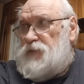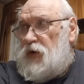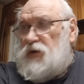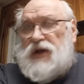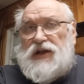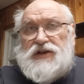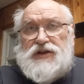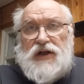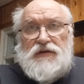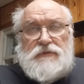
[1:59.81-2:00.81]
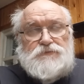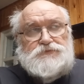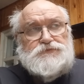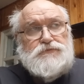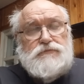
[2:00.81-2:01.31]
он ионизирован,
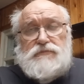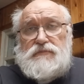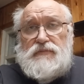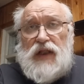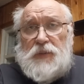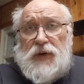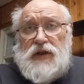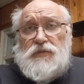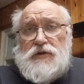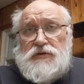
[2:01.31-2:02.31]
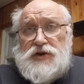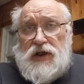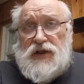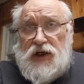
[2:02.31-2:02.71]
и поэтому излучает